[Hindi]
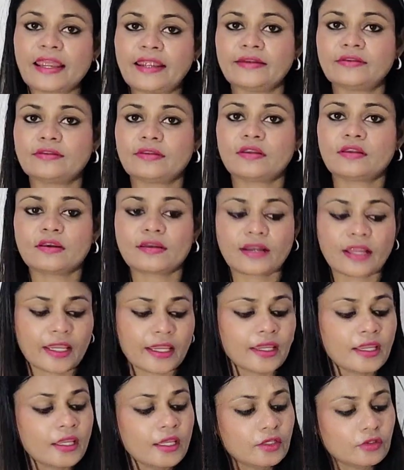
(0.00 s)
टाइट सा लग रहा
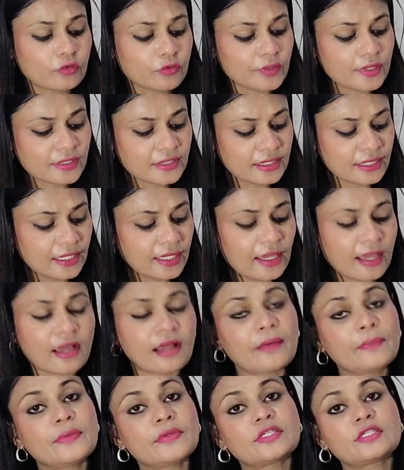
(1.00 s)
है तो इसलिए
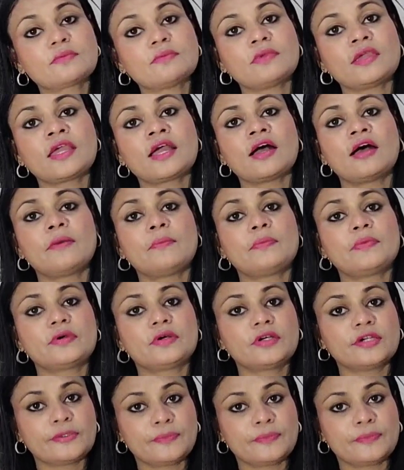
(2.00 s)
आप इसमें आप